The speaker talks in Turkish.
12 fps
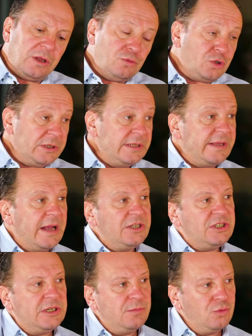burada müşteri
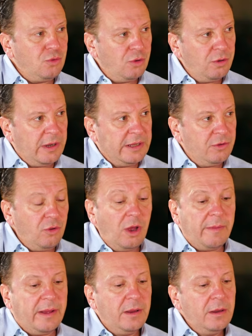tercihleri bunu
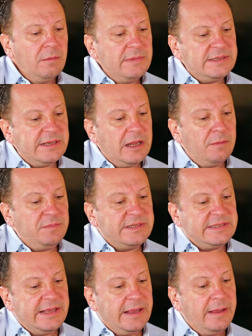yönlendiriyor ama mesela
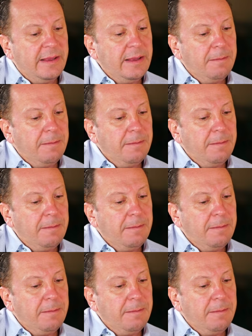bizde